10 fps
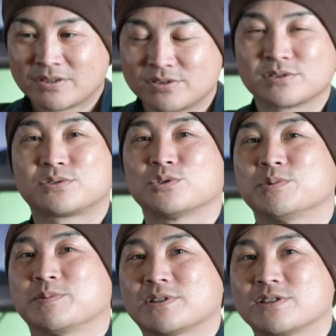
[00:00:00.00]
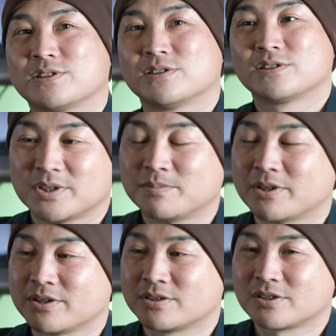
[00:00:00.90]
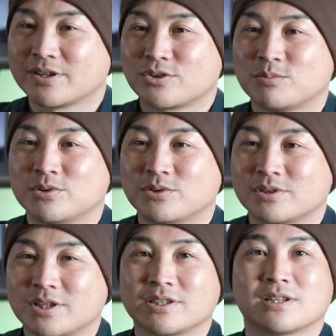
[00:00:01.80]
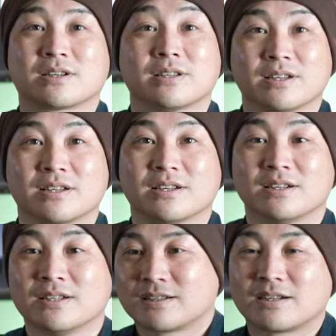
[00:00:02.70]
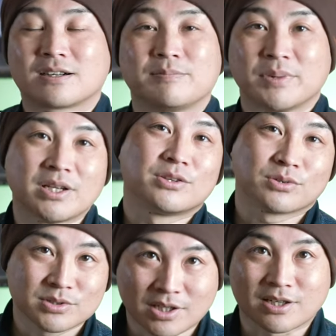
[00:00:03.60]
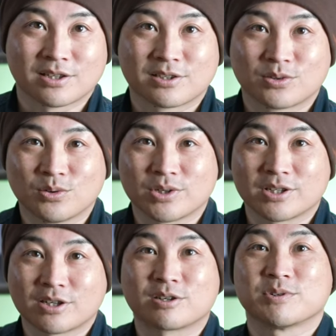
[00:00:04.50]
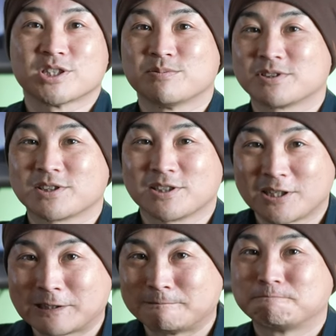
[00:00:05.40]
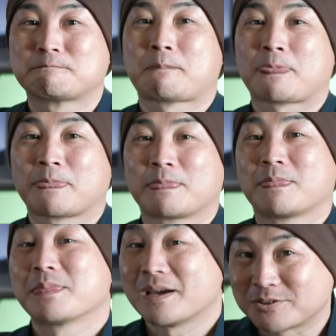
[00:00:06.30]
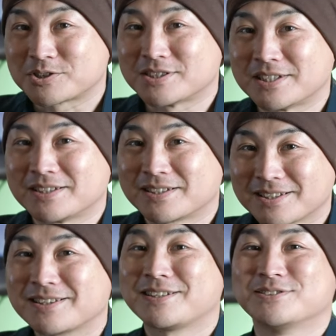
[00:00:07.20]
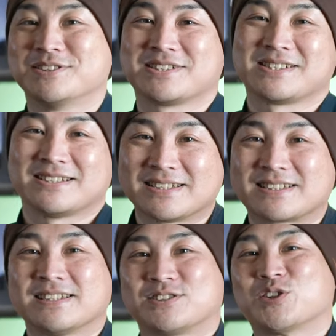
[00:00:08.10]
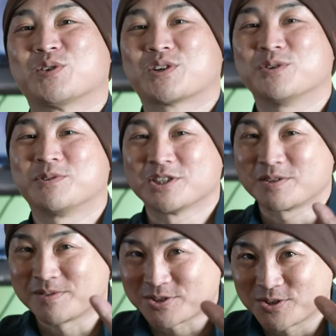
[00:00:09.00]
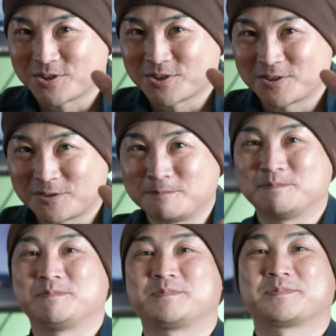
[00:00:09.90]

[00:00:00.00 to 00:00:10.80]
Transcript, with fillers: 続くと思います今ね在庫もない中でなかなか目に毒な動画になるかもしれませんが楽しんでいただけたら嬉しいですそれでは今日も行ってみましょう